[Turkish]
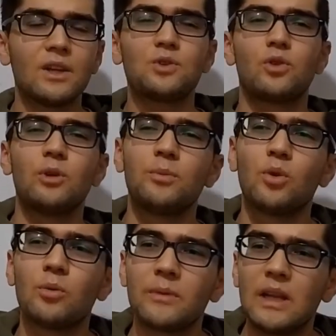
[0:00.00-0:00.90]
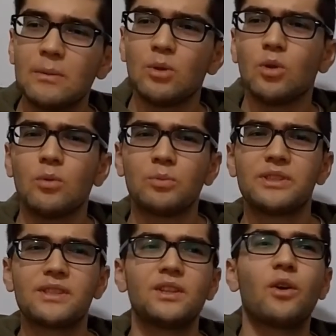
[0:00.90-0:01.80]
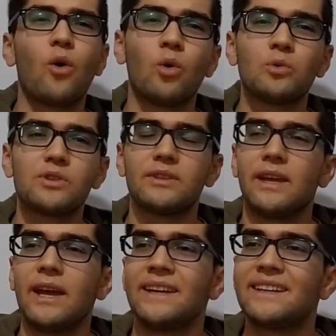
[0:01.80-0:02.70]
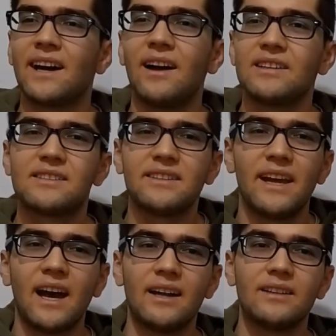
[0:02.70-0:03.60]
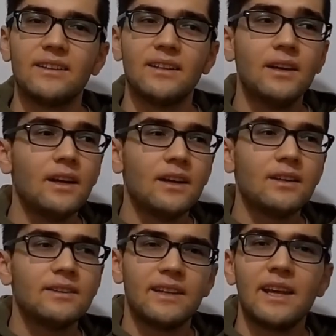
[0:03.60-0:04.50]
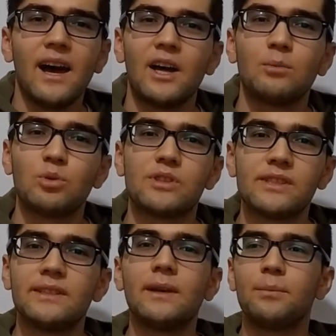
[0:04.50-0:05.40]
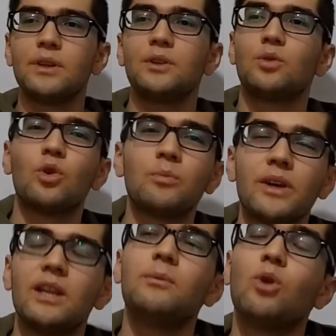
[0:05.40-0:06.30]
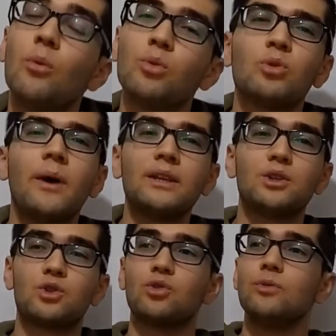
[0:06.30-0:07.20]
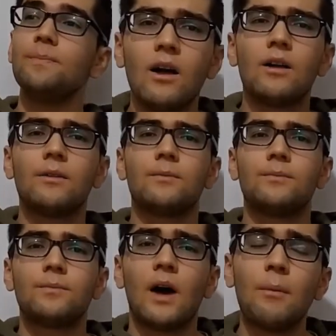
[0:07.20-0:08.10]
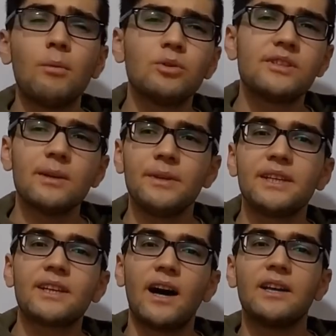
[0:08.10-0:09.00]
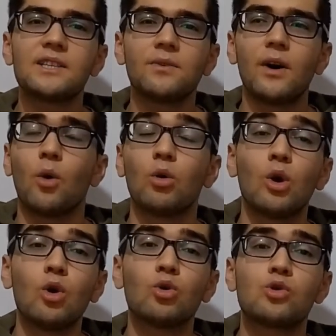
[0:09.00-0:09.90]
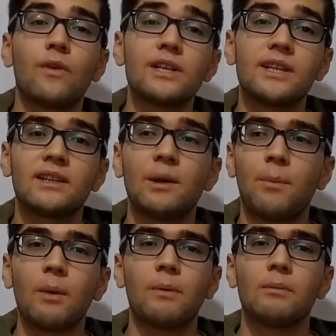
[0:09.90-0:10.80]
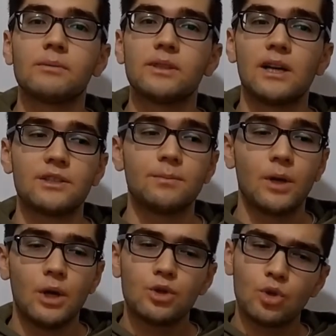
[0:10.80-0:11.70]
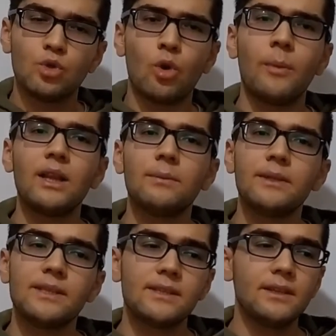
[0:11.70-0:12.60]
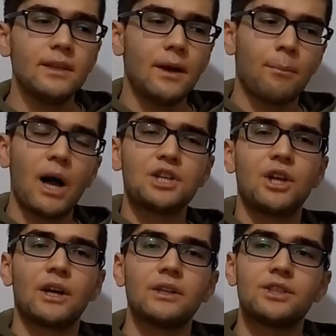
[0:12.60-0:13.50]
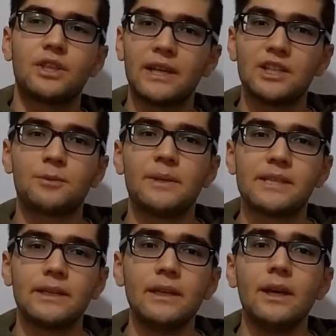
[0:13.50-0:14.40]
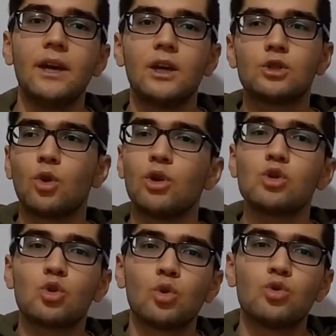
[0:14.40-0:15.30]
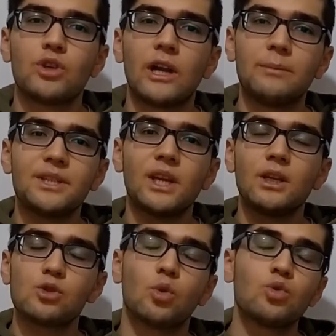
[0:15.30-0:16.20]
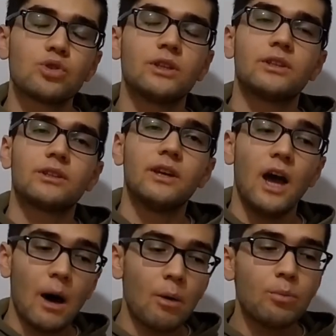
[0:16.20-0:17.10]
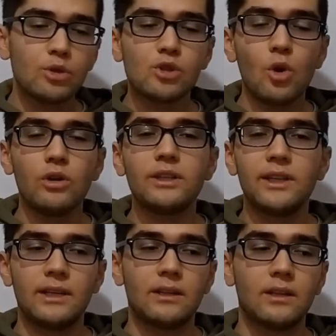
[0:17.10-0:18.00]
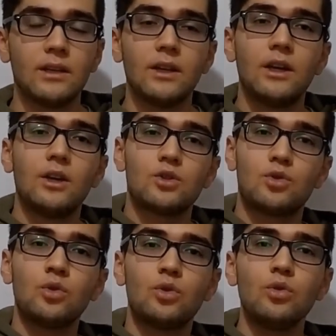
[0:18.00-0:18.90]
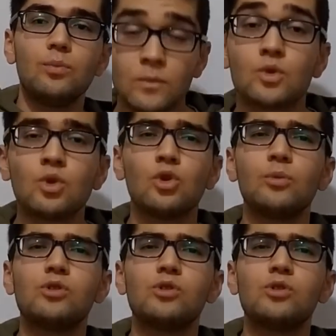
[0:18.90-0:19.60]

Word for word: şöyle bir yorum gelebiliyor. Bu dizinin konusu ne? Hikayesi ne yani? Ne yani bu dizi diye bir yorum gelebiliyor. Bunu ben de düşündüm. Ama bu diziye bir hikayesi var, olay örgüsü var şeklinde bakmamız lazım. Çünkü normalde bir dizi başlangıç, gelişmesi, sonra sonucu yani bir şeyle sonuçlanır. Ama bu dizi öyle değil. Çünkü çünkü bu